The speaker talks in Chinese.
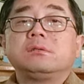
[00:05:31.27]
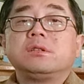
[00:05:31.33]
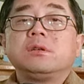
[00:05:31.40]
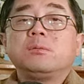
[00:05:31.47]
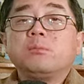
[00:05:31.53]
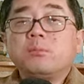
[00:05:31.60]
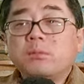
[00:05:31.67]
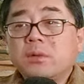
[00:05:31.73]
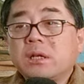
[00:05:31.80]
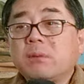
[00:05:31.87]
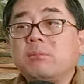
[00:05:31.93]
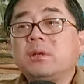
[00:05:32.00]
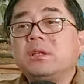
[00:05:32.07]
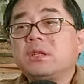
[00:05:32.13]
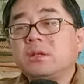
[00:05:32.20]
你
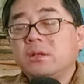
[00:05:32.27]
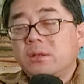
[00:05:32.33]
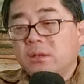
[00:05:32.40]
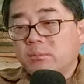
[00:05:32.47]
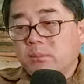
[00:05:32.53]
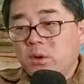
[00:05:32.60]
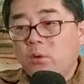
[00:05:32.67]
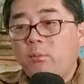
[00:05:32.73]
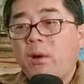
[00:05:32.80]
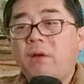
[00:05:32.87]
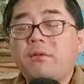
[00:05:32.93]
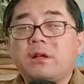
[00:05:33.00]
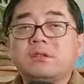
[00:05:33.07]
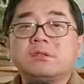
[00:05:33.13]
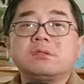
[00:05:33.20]
根本你没有
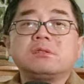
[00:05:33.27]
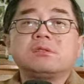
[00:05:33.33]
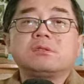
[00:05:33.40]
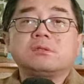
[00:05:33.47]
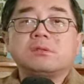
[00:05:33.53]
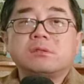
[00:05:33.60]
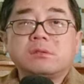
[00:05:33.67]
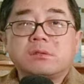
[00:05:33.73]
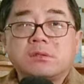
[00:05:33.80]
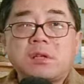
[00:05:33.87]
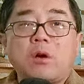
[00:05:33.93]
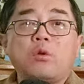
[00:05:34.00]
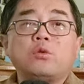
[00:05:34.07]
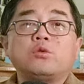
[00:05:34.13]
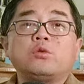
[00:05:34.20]
办法
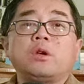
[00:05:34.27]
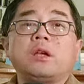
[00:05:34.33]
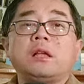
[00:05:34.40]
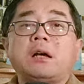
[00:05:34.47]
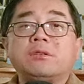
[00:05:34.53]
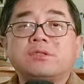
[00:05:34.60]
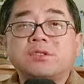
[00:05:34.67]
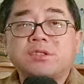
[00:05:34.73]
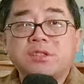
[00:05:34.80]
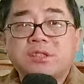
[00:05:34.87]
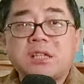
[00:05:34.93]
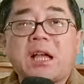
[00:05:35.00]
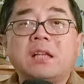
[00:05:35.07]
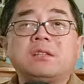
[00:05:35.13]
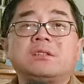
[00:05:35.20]
造血，然后自己
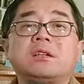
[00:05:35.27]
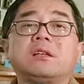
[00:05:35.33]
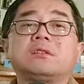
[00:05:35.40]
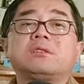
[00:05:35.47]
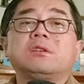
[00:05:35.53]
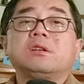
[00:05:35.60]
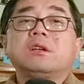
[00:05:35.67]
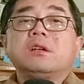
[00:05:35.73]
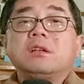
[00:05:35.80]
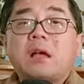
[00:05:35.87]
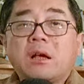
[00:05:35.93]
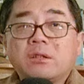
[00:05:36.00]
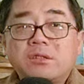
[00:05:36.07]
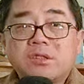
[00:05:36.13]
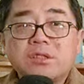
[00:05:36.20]
站起来，
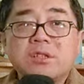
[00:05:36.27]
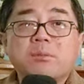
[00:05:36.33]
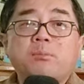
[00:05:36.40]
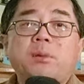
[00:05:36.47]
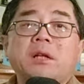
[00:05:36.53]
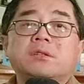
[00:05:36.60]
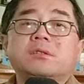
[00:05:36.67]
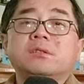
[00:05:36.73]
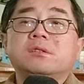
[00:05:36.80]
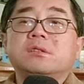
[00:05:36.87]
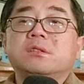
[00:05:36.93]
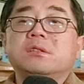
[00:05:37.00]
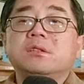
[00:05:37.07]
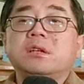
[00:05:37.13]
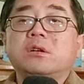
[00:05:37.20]
然后自己把自
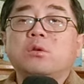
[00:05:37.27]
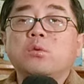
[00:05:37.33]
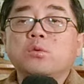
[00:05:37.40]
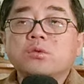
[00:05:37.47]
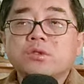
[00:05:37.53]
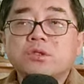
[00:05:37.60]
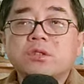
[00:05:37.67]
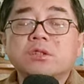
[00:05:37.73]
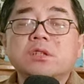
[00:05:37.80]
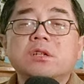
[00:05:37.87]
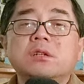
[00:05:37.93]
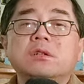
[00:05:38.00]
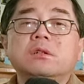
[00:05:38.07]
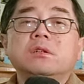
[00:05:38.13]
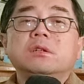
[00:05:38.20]
己的这个公司的这
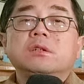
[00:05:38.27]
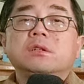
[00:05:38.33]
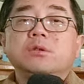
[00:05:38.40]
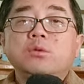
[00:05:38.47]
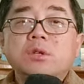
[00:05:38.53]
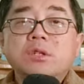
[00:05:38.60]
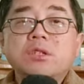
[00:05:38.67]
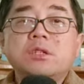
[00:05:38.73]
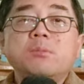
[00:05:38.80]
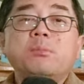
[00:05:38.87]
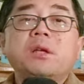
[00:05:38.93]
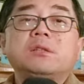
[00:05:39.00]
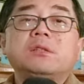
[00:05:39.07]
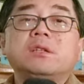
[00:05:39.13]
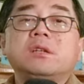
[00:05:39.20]
个运行
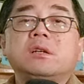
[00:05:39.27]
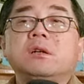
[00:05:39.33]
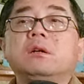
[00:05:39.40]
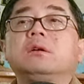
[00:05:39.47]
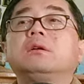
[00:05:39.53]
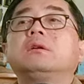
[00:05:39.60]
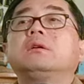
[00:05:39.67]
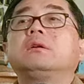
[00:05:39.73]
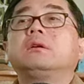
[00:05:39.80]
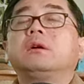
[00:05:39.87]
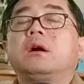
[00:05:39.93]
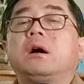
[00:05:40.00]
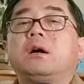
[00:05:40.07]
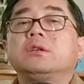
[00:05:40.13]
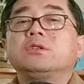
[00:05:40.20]
变成一个。
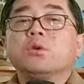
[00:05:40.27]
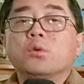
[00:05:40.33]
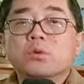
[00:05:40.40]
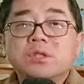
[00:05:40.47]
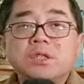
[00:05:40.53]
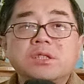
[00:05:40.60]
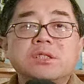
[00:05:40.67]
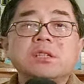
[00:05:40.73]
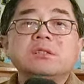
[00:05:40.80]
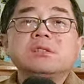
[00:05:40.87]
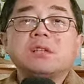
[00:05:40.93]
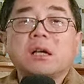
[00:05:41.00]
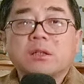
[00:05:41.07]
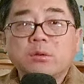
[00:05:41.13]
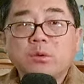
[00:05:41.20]
啊，有机增
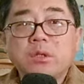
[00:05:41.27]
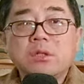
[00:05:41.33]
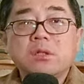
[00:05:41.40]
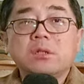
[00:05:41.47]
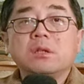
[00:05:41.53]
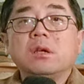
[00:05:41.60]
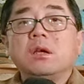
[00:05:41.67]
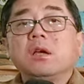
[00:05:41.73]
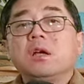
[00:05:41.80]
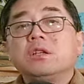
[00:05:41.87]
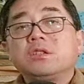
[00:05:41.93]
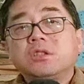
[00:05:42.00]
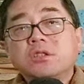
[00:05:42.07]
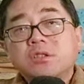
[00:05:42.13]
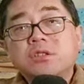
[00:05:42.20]
长的运行，
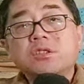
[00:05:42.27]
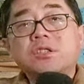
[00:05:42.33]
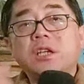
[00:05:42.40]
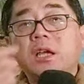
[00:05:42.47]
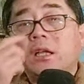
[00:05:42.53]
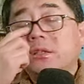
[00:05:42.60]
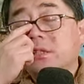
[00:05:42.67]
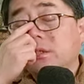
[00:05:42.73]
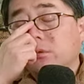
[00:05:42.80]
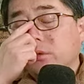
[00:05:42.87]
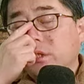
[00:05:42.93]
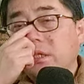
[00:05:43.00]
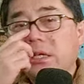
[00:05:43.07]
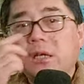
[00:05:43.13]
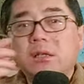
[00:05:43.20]
其实之前这种
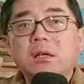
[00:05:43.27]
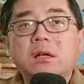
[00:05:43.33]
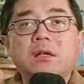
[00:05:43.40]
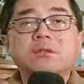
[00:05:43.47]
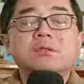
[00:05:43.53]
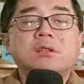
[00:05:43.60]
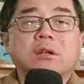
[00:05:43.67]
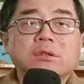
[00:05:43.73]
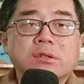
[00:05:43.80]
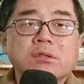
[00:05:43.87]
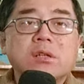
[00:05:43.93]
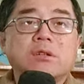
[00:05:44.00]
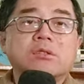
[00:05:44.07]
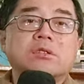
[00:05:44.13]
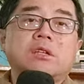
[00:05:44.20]
现象很早很
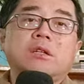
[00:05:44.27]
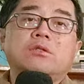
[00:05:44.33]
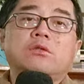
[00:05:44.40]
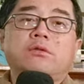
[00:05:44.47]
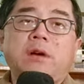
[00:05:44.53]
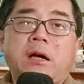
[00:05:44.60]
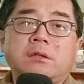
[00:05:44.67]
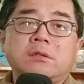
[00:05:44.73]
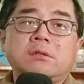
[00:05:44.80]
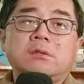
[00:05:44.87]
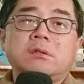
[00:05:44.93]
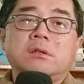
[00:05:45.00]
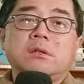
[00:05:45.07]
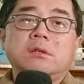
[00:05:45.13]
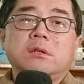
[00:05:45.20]
早之前就发生
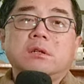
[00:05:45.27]
了，